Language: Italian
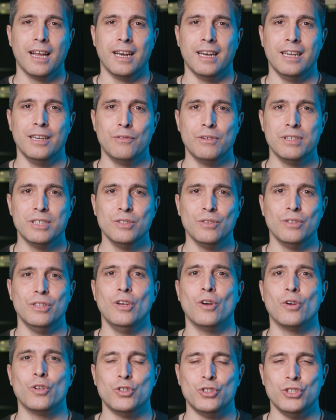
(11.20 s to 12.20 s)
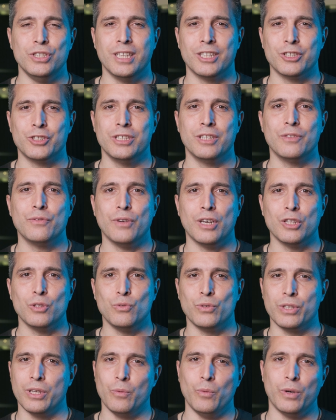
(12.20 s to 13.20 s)
La riflessione di oggi nasce dal
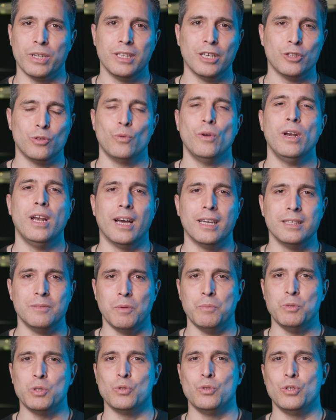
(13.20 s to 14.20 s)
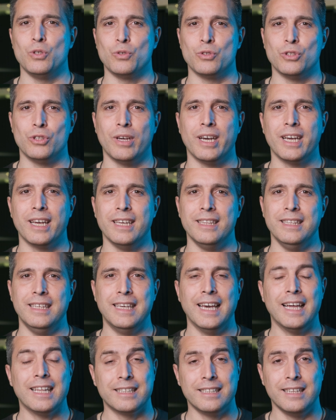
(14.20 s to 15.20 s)
fatto che guardando quell'anime mi sono ricordato anche
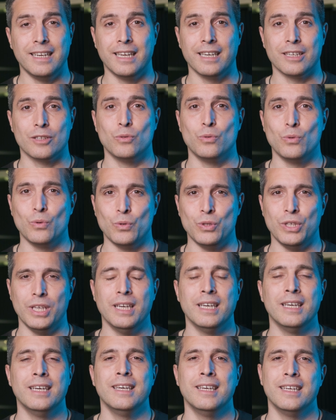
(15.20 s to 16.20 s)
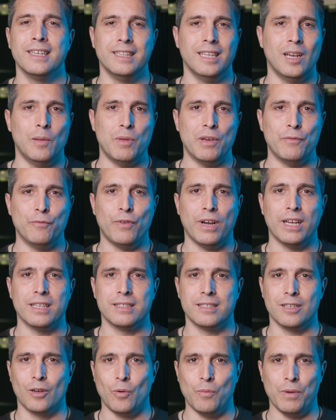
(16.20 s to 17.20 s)
di altri cartoni della mia
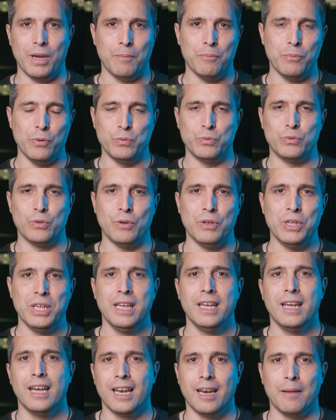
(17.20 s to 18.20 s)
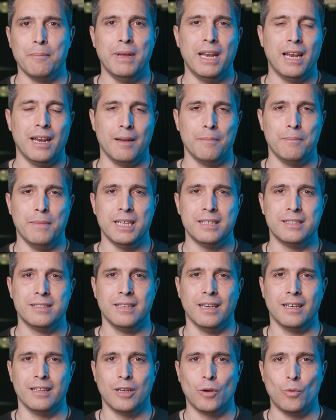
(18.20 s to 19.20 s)
infanzia, come appunto La Bella e la
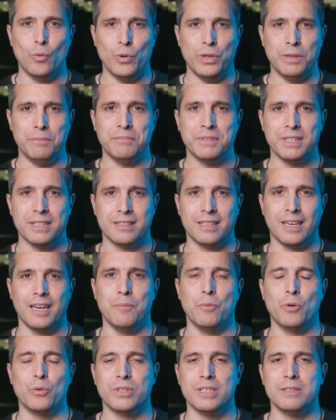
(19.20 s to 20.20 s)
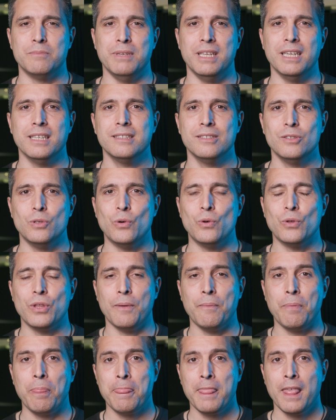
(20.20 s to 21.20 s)
Bestia, da cui trae molta
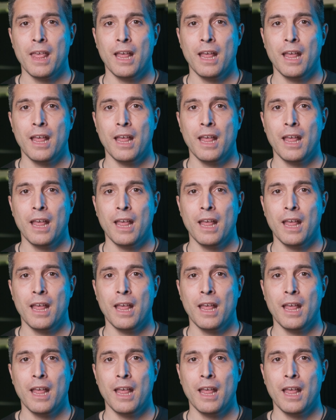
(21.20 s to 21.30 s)
ispirazione,